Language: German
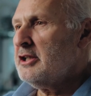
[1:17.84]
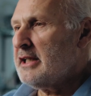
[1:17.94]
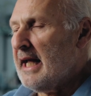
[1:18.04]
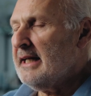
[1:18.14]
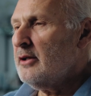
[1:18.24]

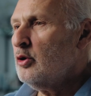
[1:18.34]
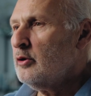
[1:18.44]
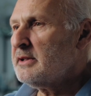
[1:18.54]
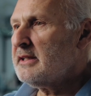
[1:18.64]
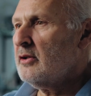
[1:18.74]

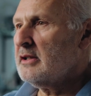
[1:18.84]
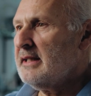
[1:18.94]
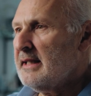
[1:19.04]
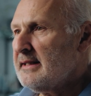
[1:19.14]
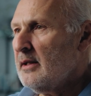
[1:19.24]
Steinobst hat
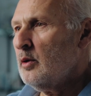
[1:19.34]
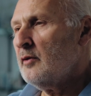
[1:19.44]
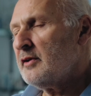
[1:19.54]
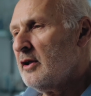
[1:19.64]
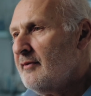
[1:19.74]
sehr, sehr
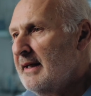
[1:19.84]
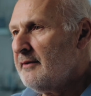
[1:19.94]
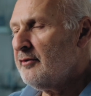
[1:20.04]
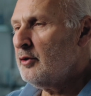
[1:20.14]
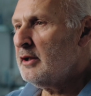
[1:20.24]
oft auch
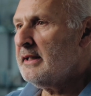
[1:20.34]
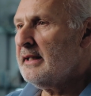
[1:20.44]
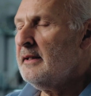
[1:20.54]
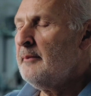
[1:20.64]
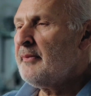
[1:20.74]

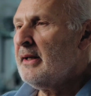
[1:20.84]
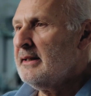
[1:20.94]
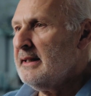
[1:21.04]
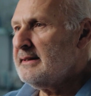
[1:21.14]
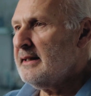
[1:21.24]
Wildfrüchte,
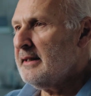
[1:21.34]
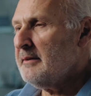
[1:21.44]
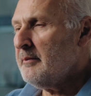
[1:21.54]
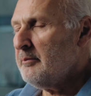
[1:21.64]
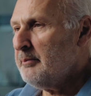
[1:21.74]
diese
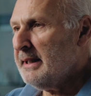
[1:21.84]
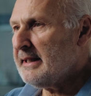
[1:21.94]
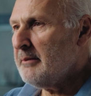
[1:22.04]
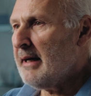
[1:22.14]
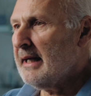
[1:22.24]

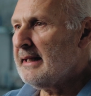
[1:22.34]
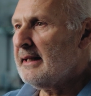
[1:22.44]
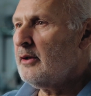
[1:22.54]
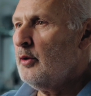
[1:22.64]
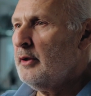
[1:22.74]

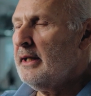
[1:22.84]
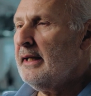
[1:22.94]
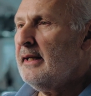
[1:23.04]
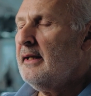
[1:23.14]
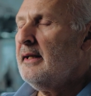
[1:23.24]

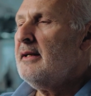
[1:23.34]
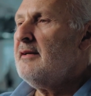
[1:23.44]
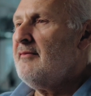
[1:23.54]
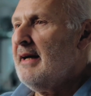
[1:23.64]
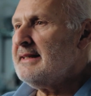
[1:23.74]
Bittermandeltöne,
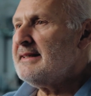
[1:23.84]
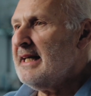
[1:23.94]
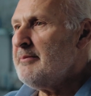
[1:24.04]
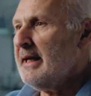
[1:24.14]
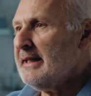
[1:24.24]
weil es
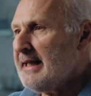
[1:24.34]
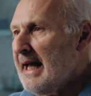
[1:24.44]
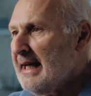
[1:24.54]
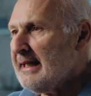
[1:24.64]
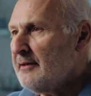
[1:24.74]
eben ein
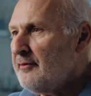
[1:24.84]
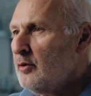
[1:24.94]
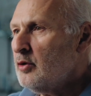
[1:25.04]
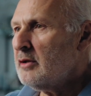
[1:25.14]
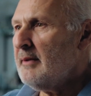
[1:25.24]
Teil der
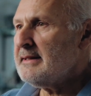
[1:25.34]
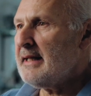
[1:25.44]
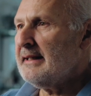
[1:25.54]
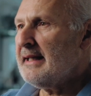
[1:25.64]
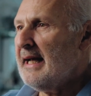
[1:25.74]
Frucht, weil es
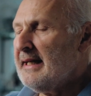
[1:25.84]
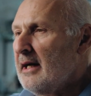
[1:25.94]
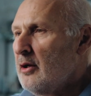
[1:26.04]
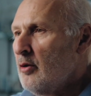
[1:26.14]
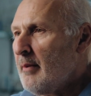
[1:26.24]
ein Teil der
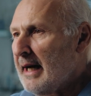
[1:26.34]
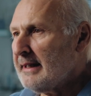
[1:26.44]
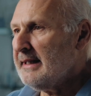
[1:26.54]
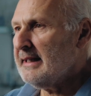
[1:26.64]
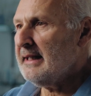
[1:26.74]

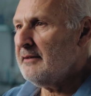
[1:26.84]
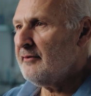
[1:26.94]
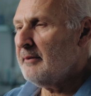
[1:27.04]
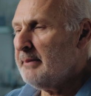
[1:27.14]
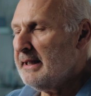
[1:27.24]
Aromatik in
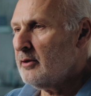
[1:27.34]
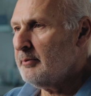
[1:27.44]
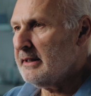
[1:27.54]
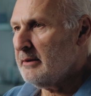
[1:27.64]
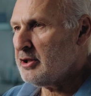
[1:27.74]
Verbindung
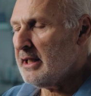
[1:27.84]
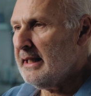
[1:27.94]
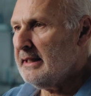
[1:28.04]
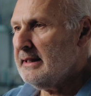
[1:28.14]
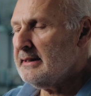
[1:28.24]
mit dem
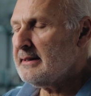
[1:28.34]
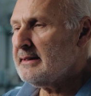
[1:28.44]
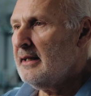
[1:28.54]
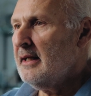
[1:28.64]
Stein ist.